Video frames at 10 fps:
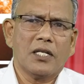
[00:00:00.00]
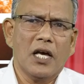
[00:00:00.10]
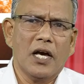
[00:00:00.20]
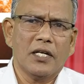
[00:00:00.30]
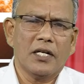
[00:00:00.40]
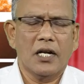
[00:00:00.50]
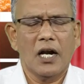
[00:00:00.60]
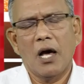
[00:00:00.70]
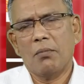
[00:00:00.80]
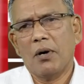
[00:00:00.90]
மல்கியா
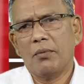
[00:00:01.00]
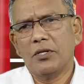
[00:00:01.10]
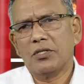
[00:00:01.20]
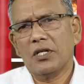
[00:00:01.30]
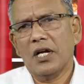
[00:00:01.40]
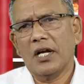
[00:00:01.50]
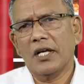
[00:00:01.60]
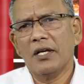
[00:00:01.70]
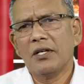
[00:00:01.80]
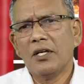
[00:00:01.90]
இருக்கலாம் அப்படின்னு
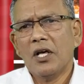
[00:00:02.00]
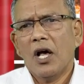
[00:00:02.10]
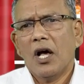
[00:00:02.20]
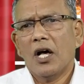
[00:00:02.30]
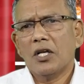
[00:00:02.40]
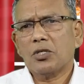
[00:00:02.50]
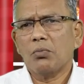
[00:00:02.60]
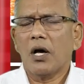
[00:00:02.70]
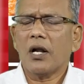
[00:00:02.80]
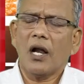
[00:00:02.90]
சொல்கிறாங்க
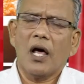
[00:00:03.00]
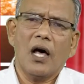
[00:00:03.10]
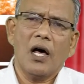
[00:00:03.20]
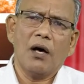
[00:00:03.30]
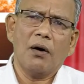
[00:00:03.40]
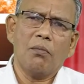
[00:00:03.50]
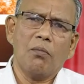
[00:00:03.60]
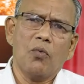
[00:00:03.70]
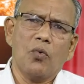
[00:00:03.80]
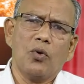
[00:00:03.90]
சுமார்
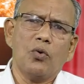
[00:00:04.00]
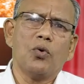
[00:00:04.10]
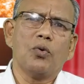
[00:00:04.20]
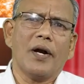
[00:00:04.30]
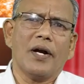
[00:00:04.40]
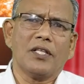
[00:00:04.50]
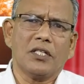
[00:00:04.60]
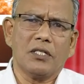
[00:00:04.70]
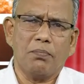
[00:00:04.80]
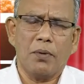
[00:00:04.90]
நூறு
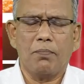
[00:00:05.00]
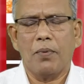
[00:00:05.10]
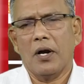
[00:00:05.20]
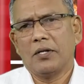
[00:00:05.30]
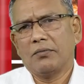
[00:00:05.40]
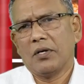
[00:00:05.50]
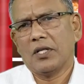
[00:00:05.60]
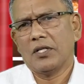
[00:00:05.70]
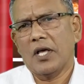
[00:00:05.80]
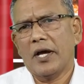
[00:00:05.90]
வருடத்துக்கு பிற்பாடு
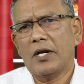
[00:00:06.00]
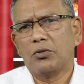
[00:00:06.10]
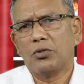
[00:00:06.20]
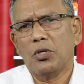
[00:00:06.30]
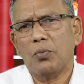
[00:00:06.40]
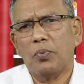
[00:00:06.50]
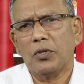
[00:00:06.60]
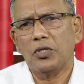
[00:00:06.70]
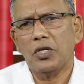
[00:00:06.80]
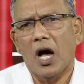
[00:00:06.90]
அதாவது ஐநூற்றி
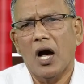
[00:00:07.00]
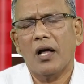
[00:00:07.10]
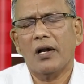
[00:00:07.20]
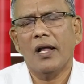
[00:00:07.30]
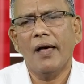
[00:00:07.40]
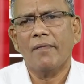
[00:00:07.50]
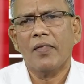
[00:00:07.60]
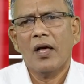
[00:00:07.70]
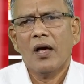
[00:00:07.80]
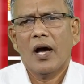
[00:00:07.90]
முப்பத்தி ஆறில்
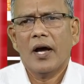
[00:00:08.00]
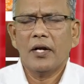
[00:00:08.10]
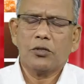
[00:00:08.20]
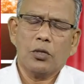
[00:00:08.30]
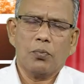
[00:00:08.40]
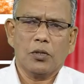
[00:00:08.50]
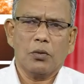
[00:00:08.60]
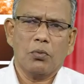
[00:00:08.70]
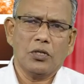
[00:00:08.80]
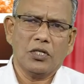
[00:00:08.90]
ஐநூற்றி
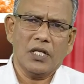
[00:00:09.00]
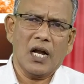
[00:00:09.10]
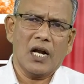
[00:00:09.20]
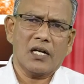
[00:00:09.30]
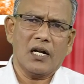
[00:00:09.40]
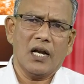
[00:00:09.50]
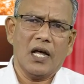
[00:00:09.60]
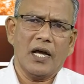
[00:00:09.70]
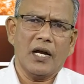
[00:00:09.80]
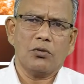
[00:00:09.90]
முப்பத்தொம்போது இந்த
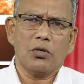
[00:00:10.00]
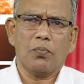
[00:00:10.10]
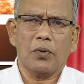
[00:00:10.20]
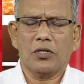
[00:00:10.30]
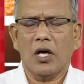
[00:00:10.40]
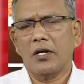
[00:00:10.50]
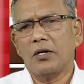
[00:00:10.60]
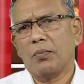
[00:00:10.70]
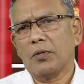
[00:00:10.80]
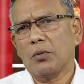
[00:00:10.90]
நாட்களில் ஐநூற்றி
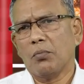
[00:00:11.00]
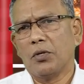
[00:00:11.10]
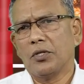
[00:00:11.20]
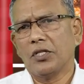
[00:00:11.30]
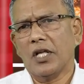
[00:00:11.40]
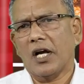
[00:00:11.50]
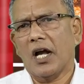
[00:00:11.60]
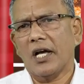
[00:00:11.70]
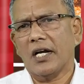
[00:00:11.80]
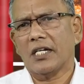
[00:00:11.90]
முப்பத்தாறு முப்பத்தொம்போது இந்த
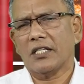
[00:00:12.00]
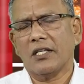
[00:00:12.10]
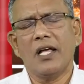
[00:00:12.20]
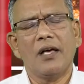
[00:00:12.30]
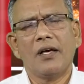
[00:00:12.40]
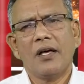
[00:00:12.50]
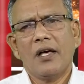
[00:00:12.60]
காலகட்டத்தில்